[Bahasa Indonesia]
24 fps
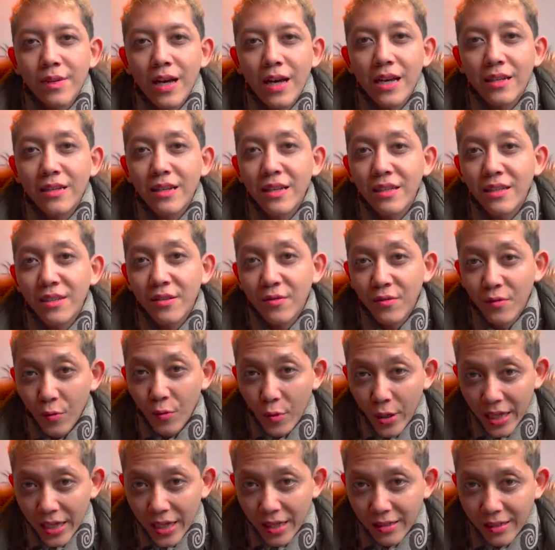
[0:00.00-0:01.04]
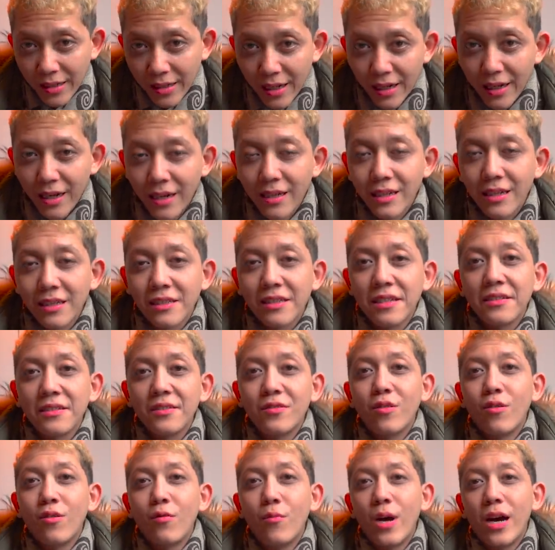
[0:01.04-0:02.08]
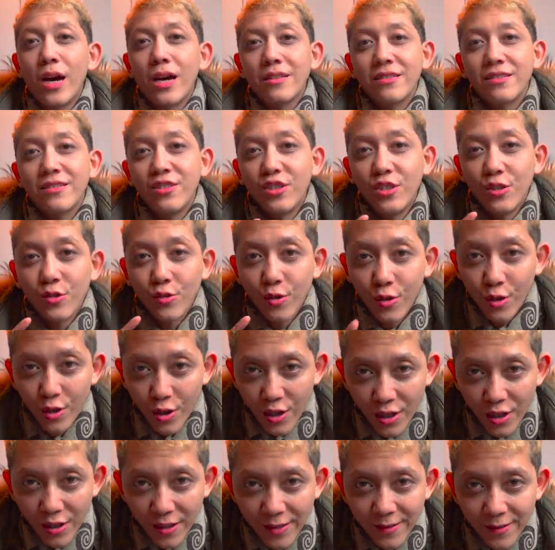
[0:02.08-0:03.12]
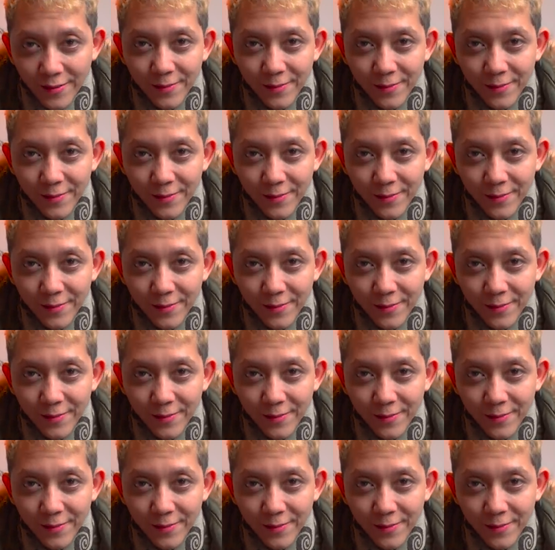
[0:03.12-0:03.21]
ada giveaway nah karena tadi gue bahas G-Shock